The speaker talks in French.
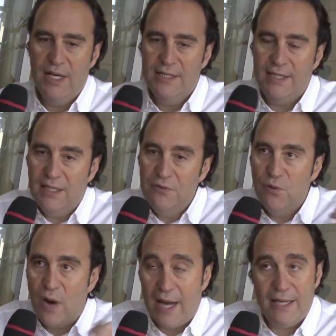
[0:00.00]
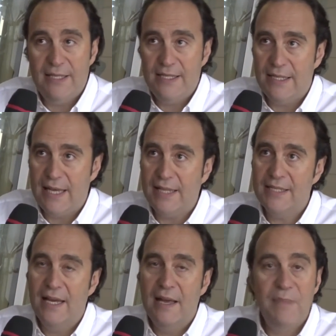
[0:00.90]
c'est qu'il faut arrêter ces
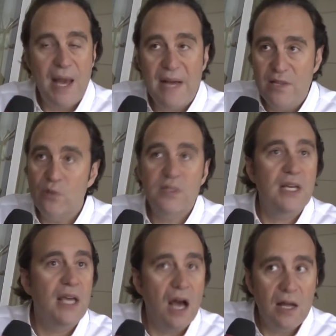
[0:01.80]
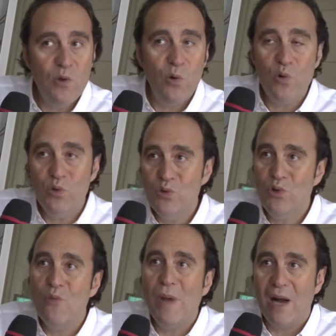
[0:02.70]
taxes permanentes. C'est 1 euro, 2
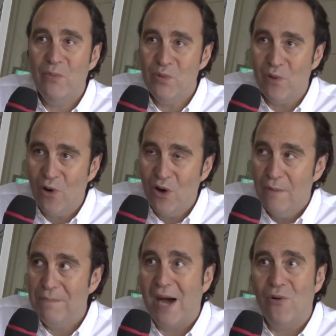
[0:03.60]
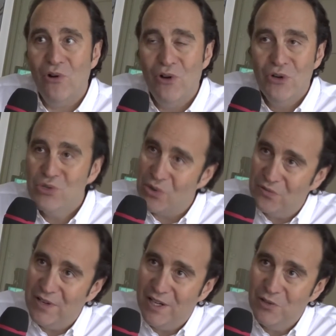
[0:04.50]
euros par abonnement par an, sans
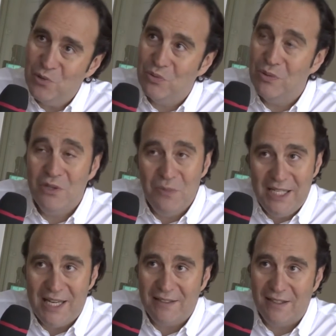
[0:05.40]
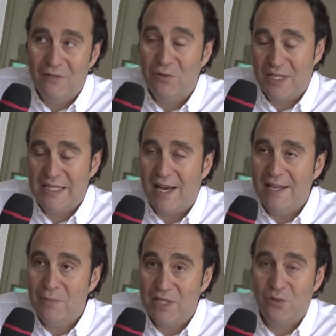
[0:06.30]
fin, depuis 2004. Il faut que ça
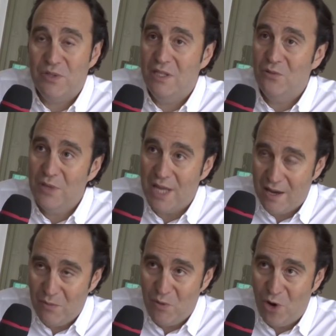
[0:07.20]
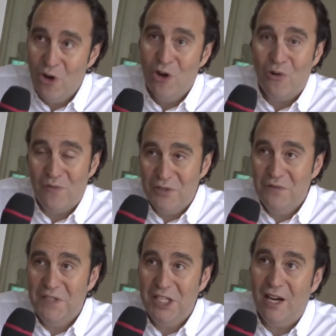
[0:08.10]
s'arrête parce que sinon, il y a un moment, on va
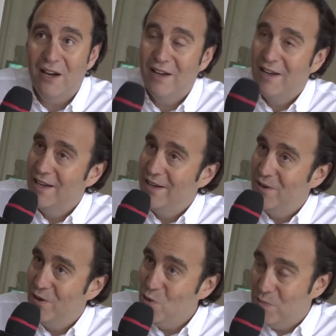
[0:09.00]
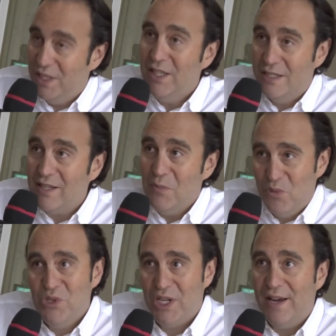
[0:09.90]
devenir le pays qui sera le
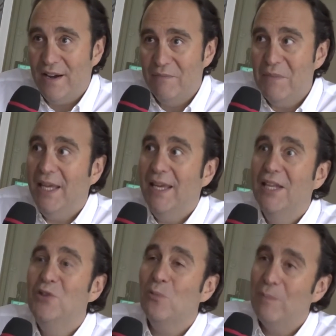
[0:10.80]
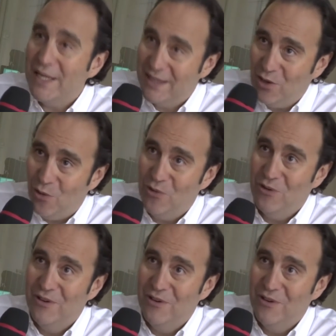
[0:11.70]
plus cher. Mais non pas tant